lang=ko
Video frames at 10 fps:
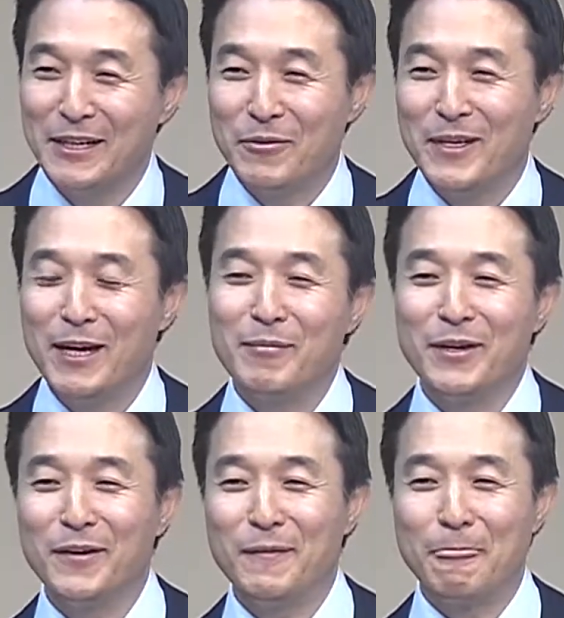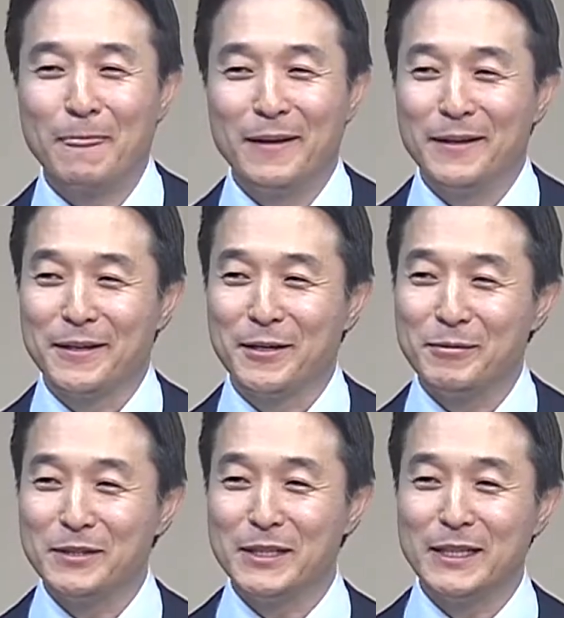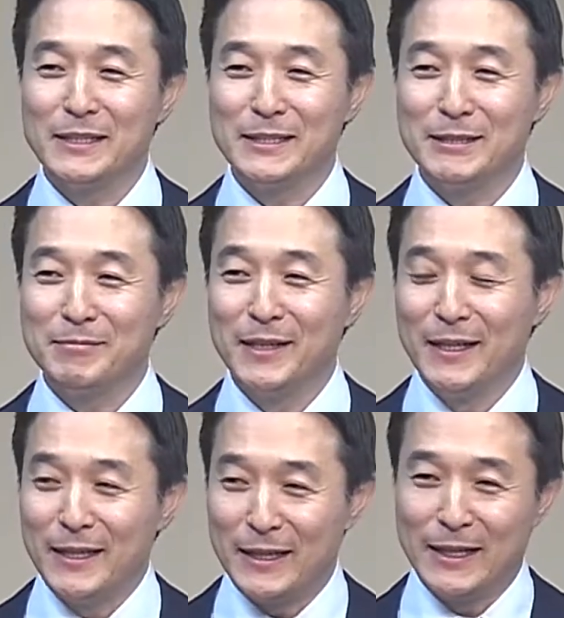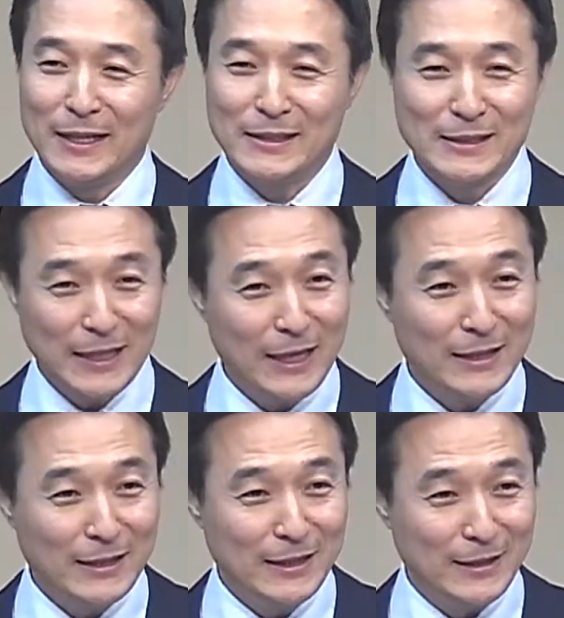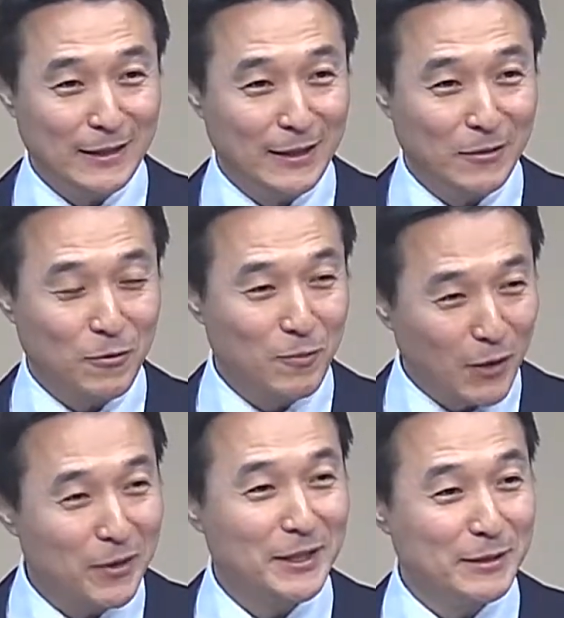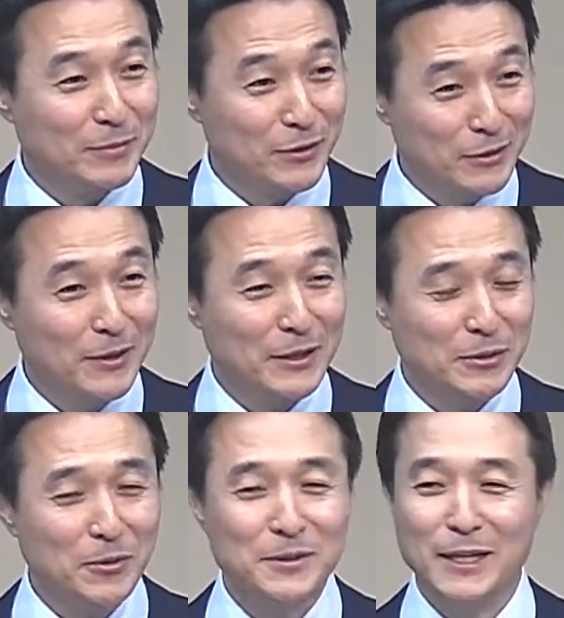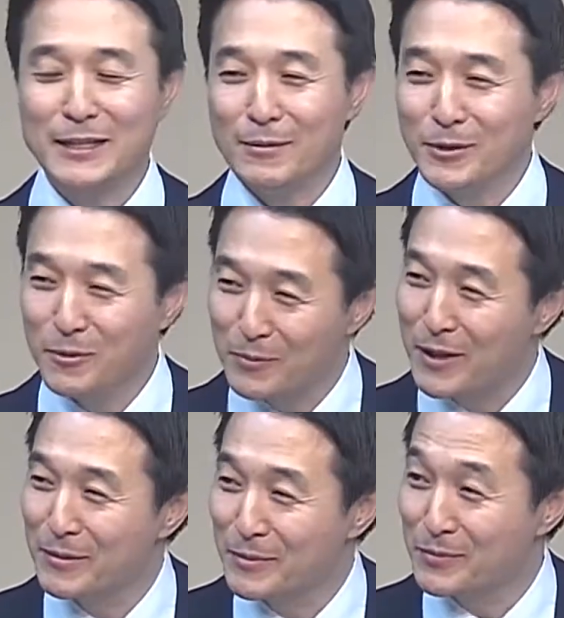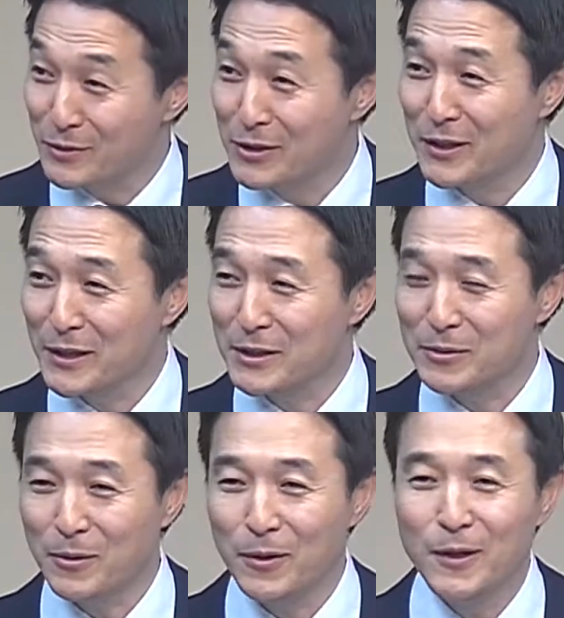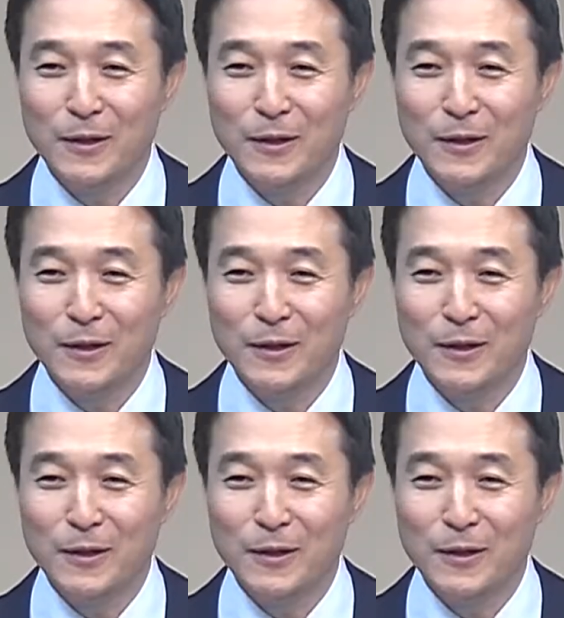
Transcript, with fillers: 왜냐하면 여러분들이 지금 에, 신학을 에, 공부하고 계신 분들도 계시고 상담을 공부하는 분들도 계시고